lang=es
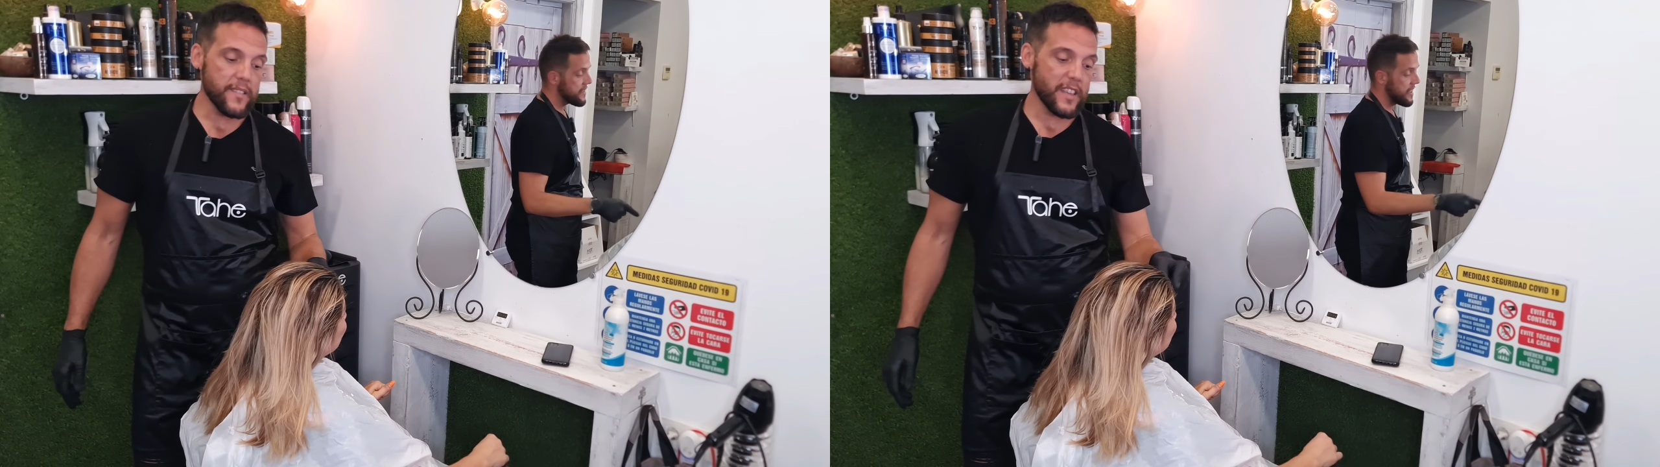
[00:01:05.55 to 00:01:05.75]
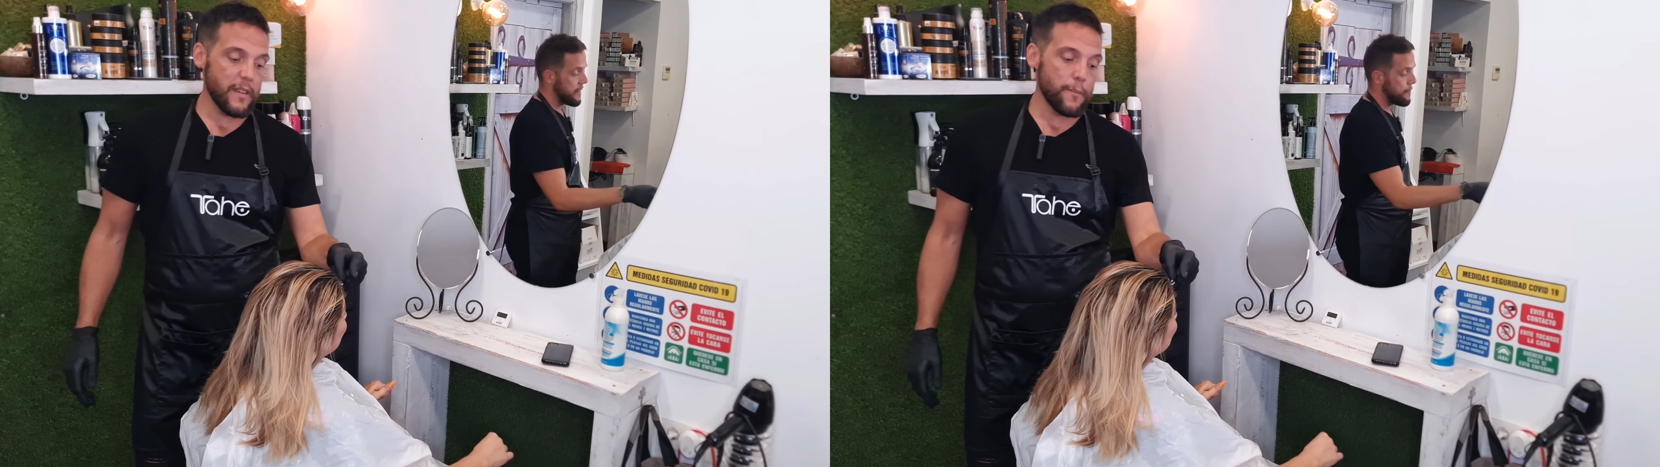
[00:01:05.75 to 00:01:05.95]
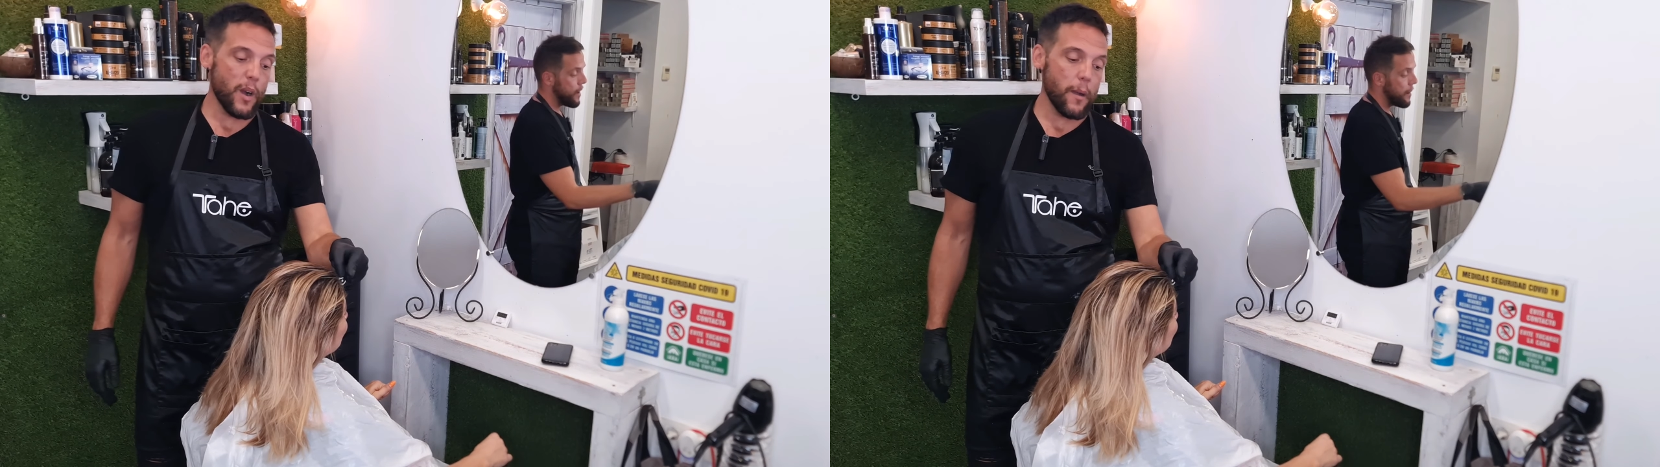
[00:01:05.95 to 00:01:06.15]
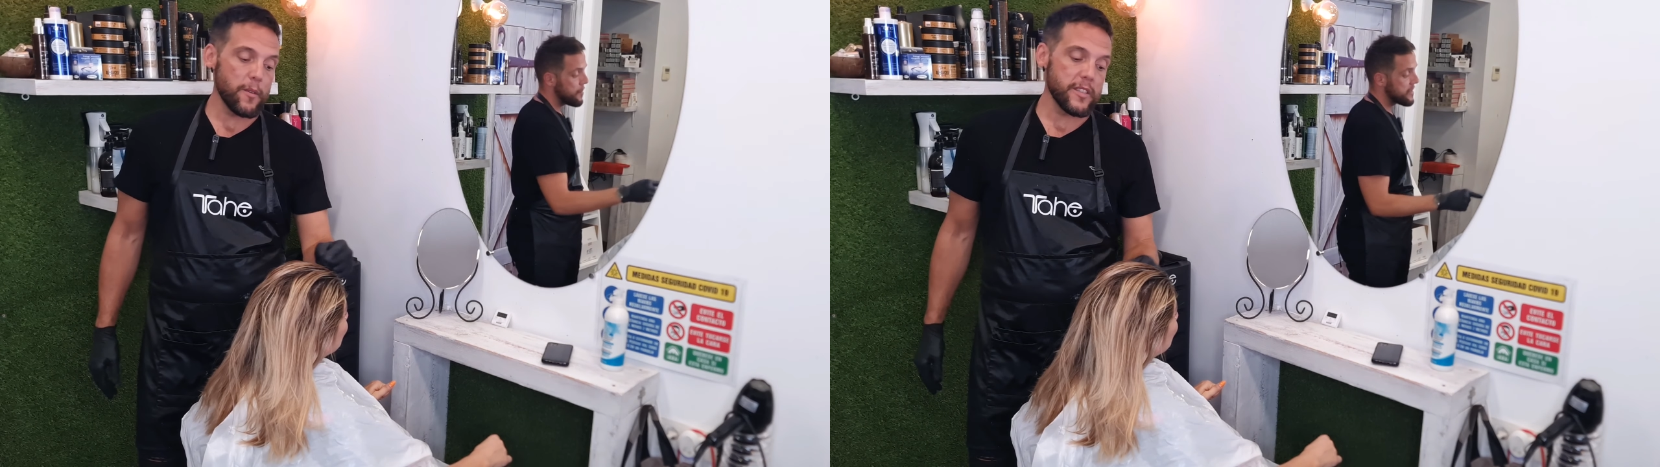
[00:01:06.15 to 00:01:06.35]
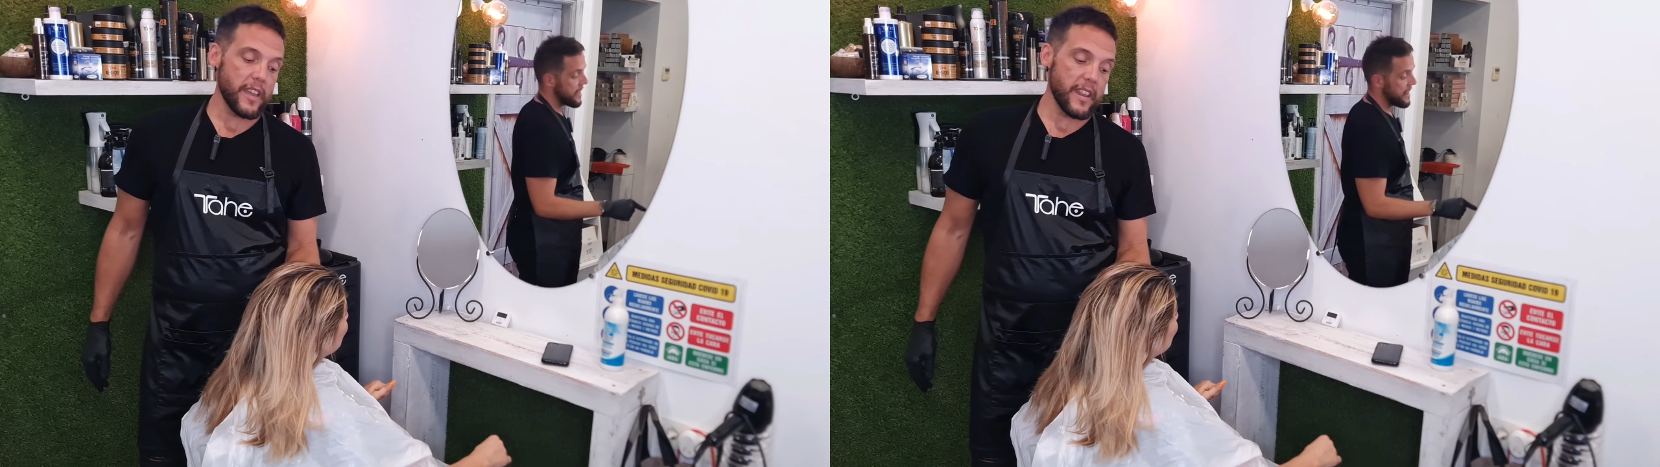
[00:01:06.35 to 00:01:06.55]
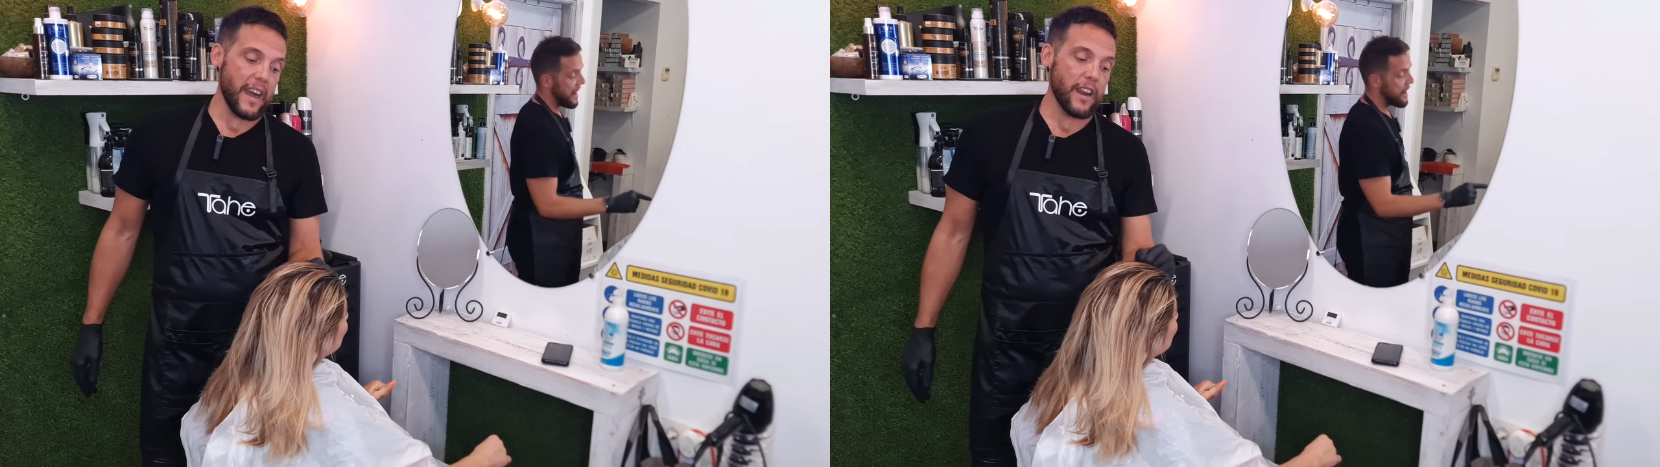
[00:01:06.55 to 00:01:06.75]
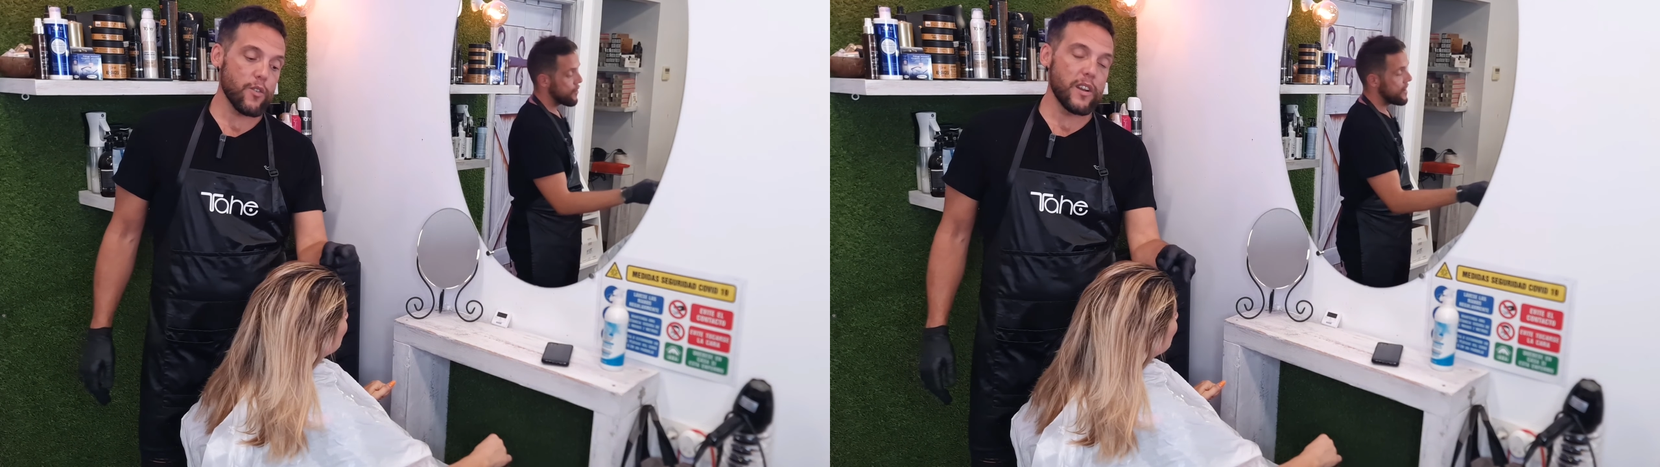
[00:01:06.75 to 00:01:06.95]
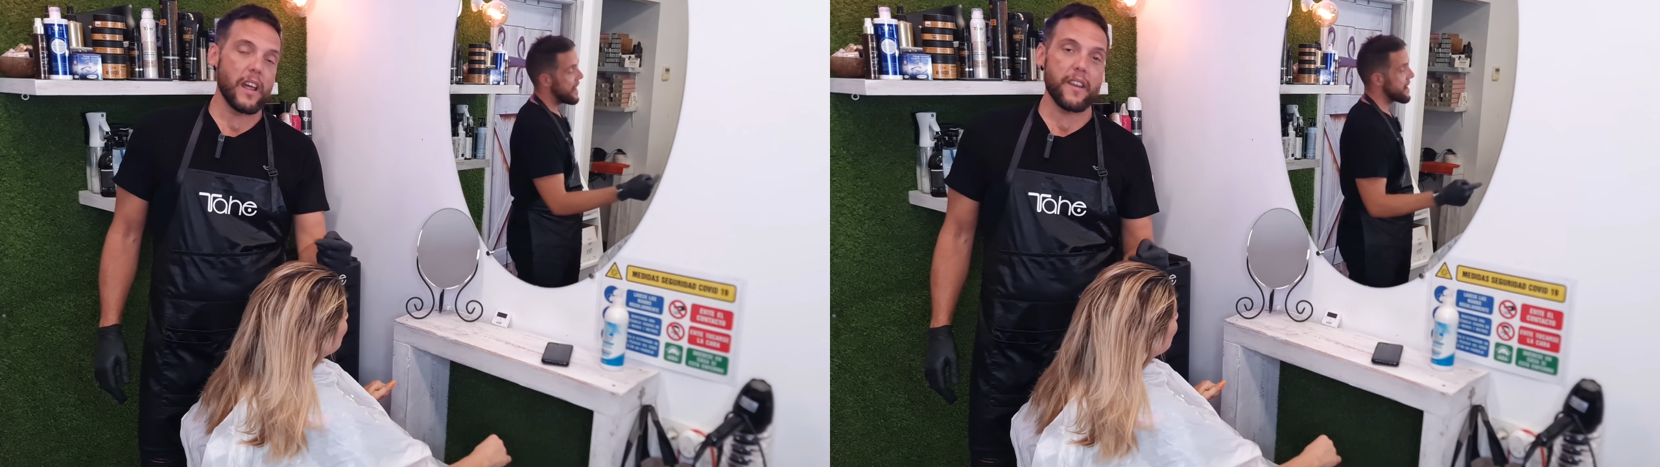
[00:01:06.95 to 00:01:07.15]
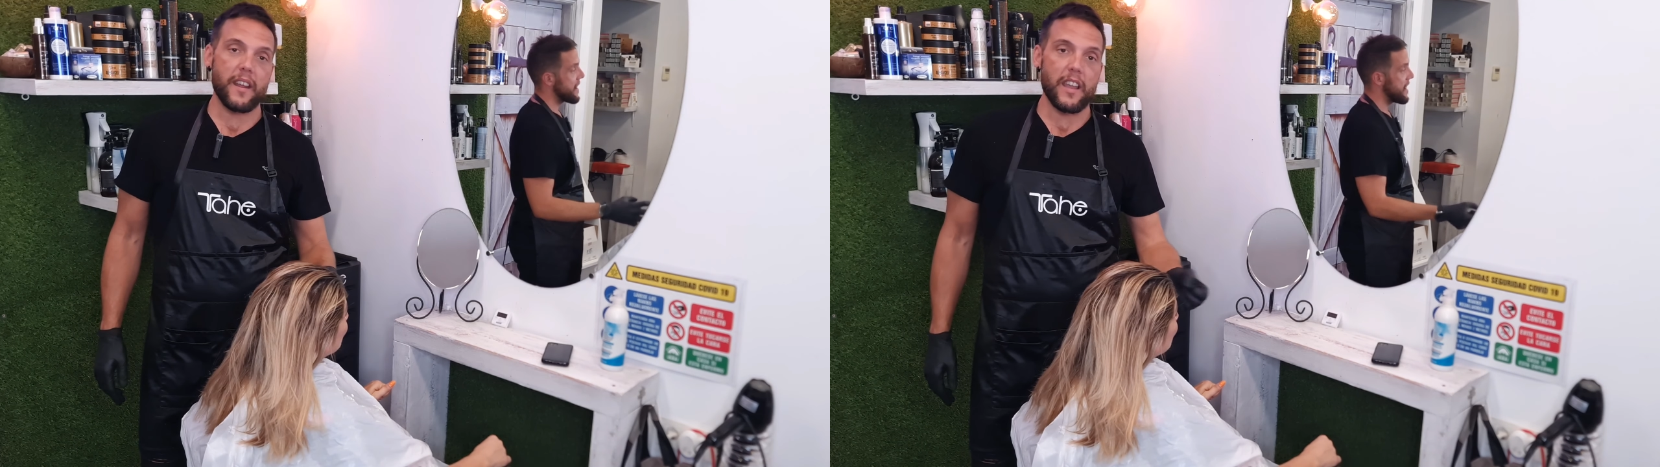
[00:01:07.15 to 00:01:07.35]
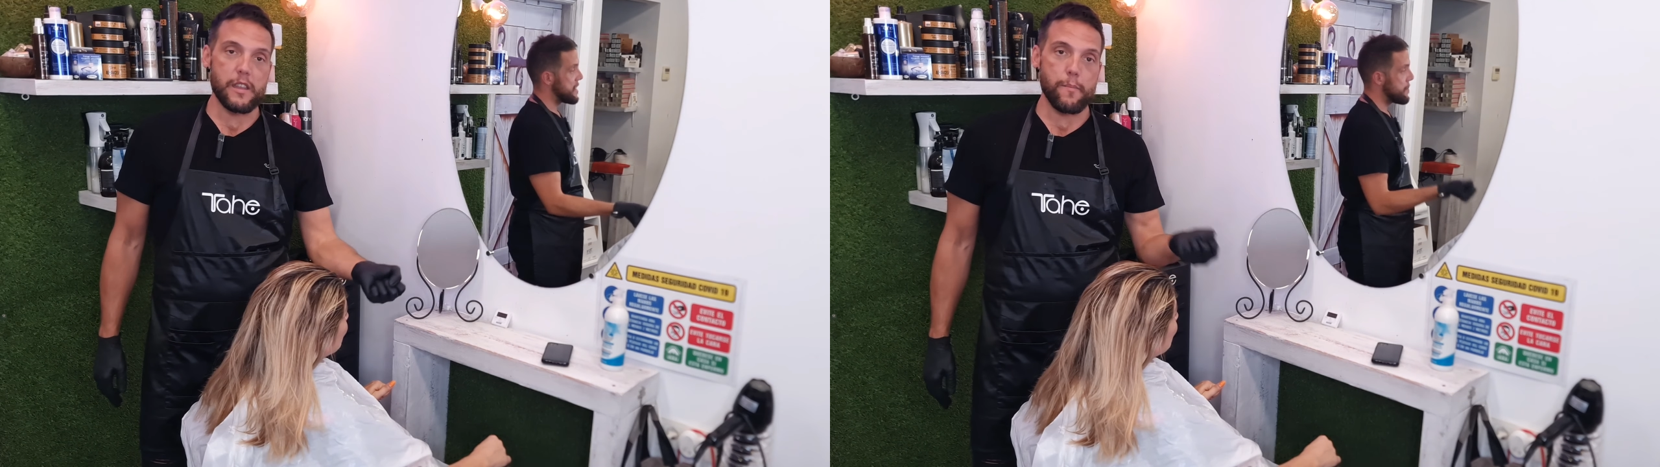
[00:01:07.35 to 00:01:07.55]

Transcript: Si le vamos a meter algo en la raíz